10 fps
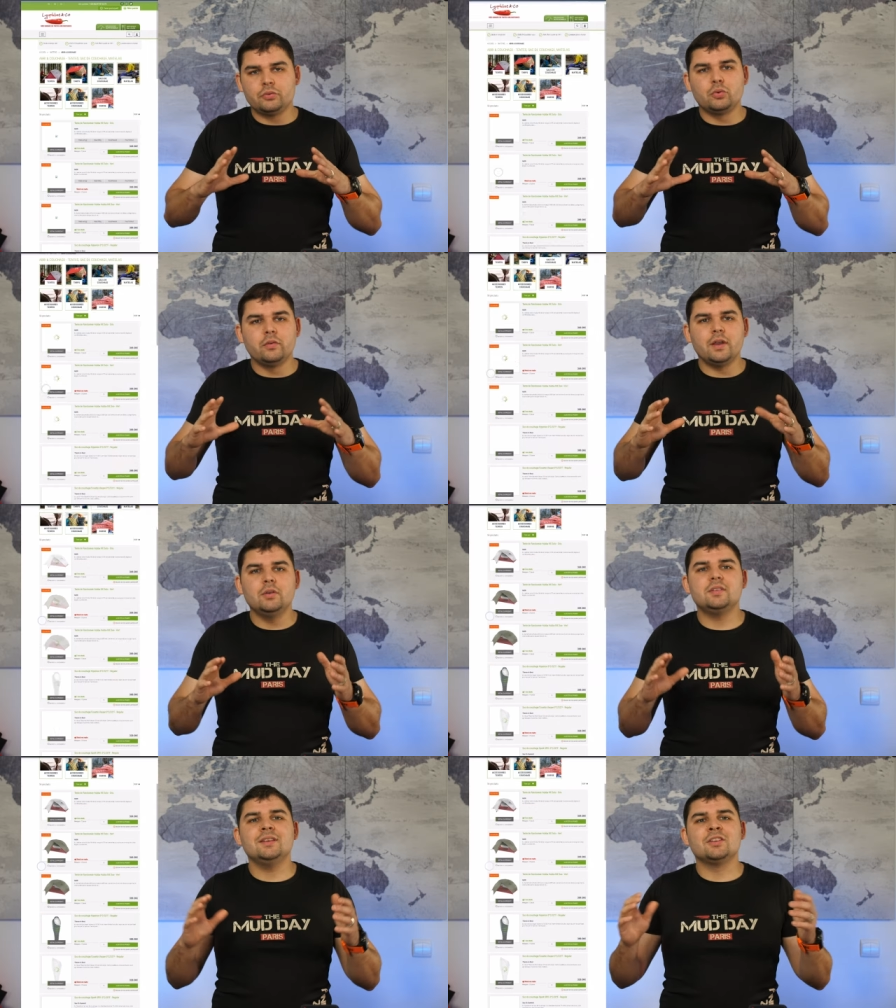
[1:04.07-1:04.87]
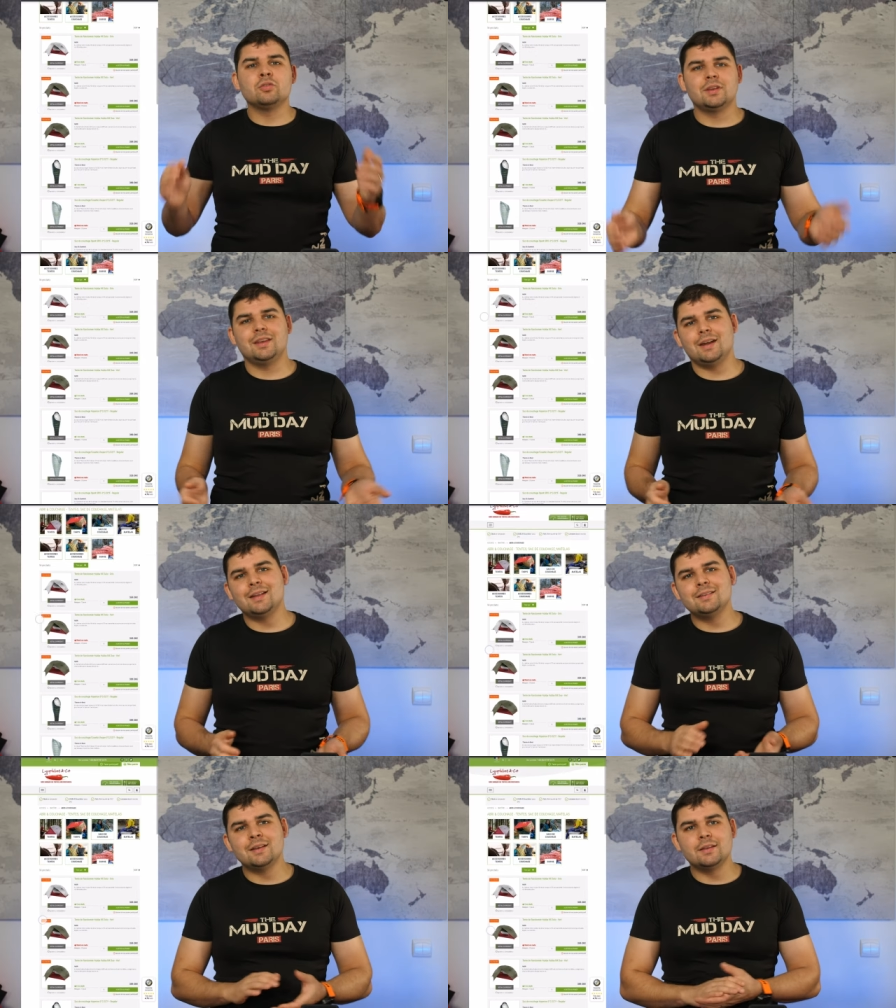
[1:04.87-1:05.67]
retrouverez aussi un truc qui est
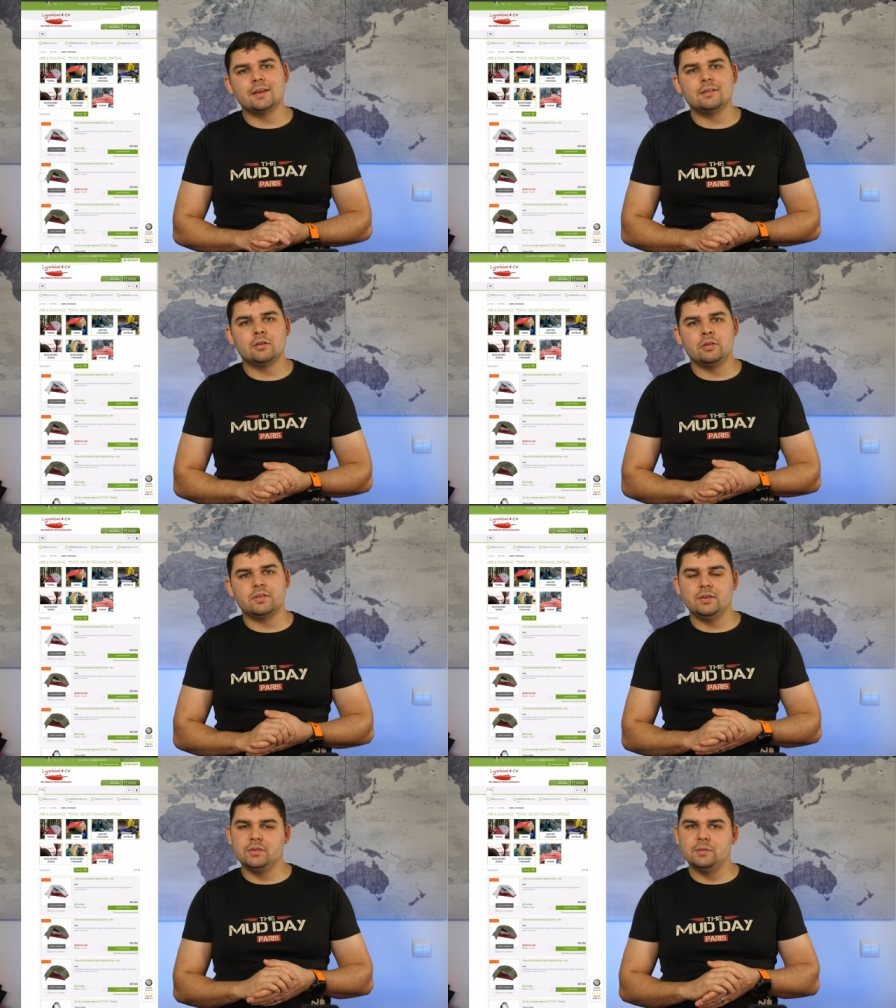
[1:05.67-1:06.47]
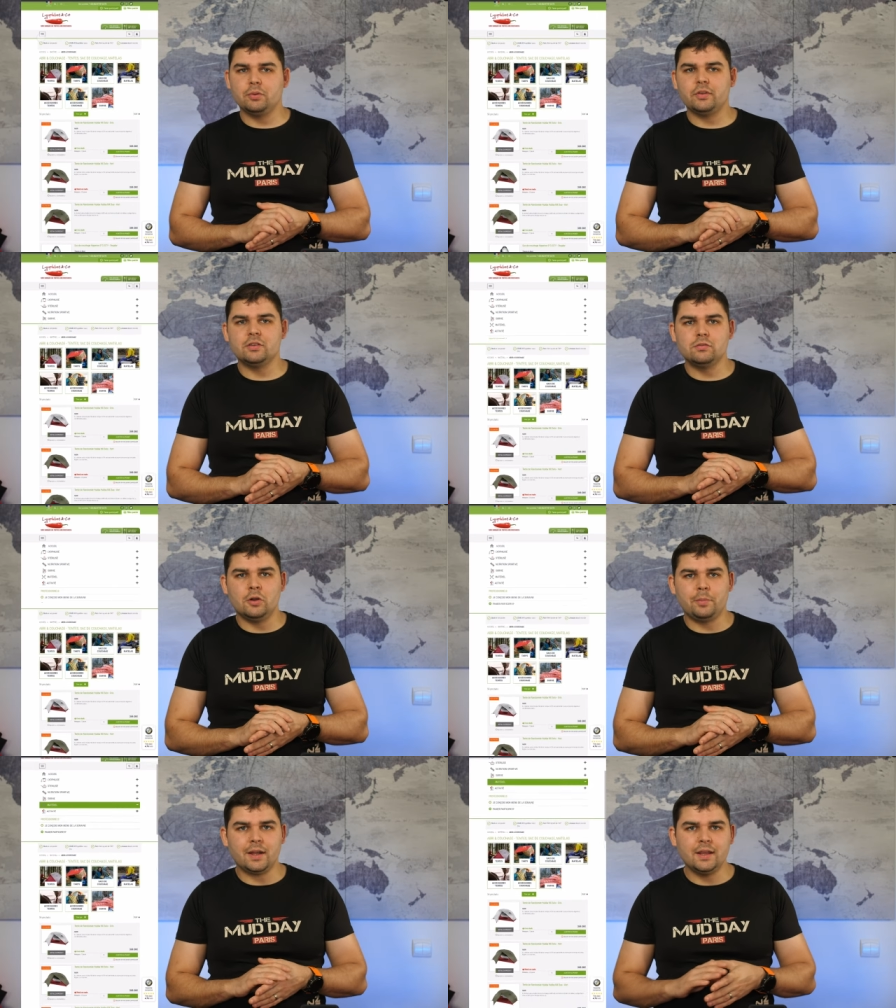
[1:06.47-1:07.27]
assez intéressant, c'est aussi pour ça que je voulais
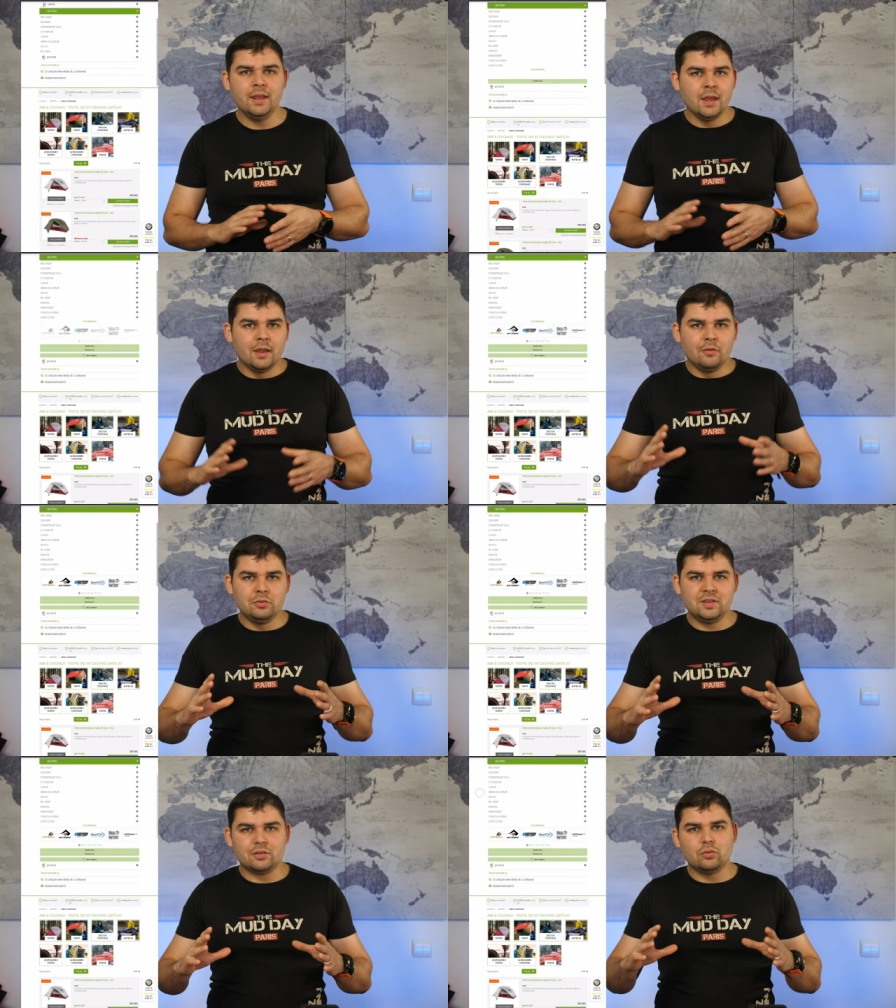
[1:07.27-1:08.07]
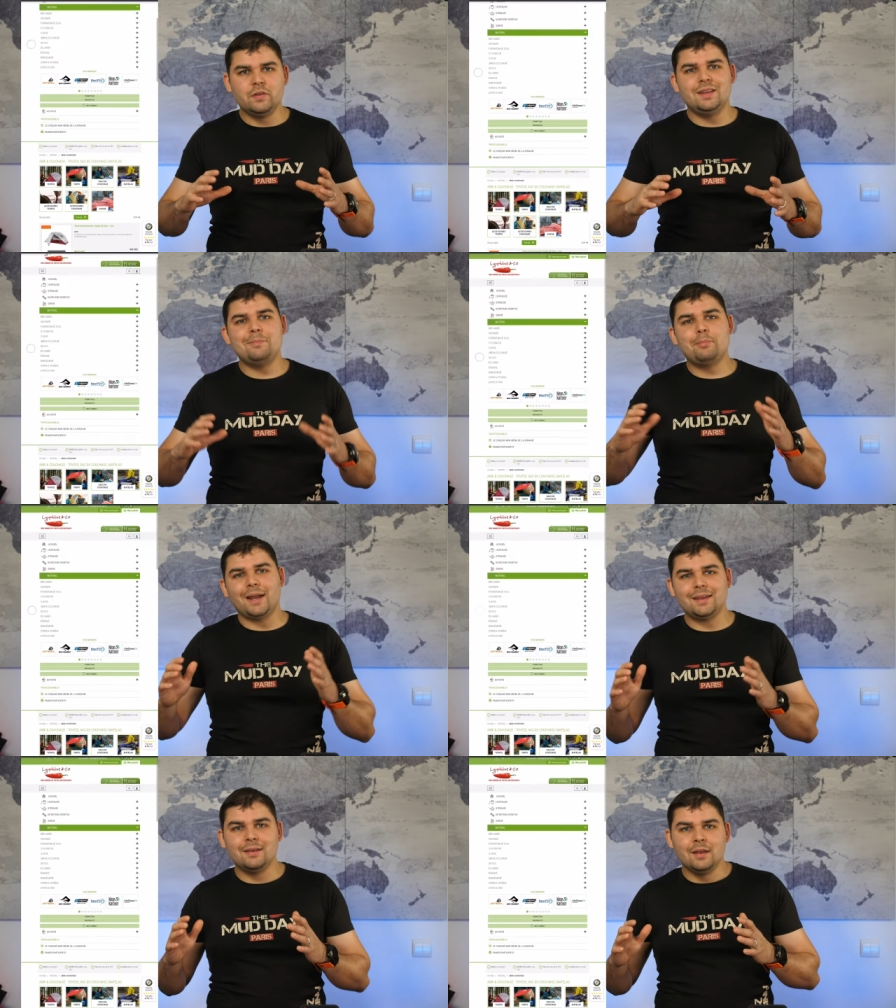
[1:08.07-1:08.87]
en parler, vous y retrouvez des
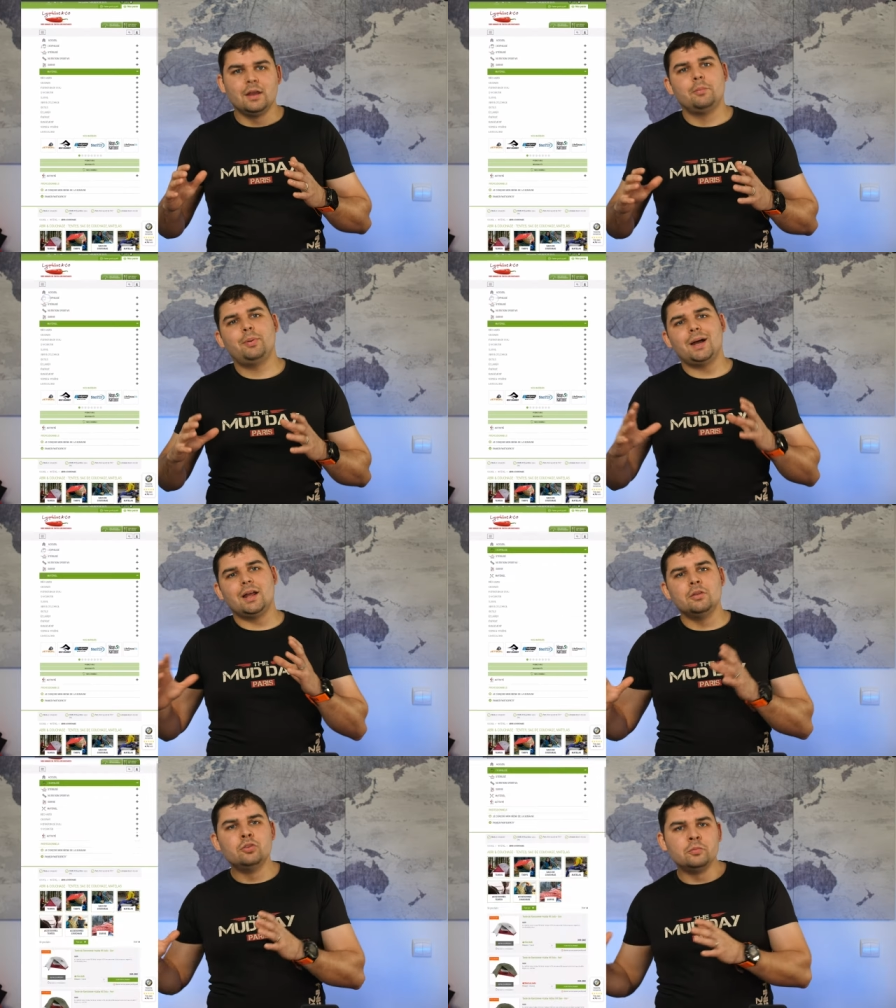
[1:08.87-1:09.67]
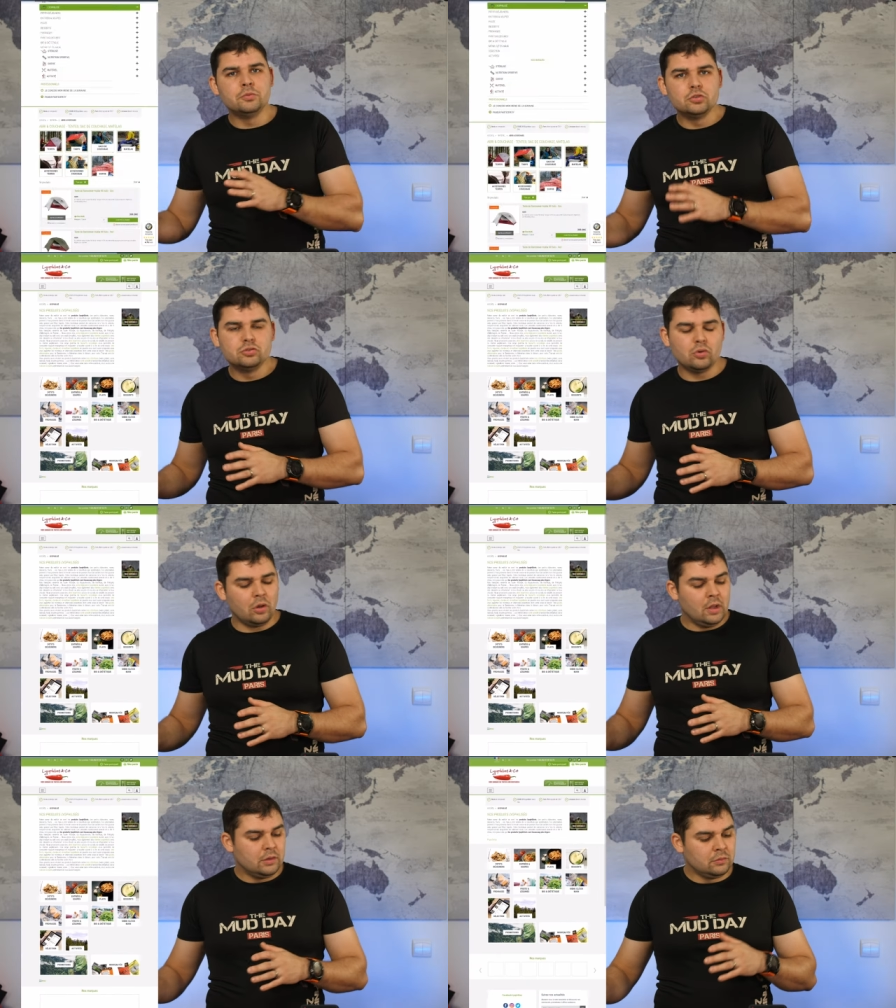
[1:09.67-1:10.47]
packs par nombre de jours.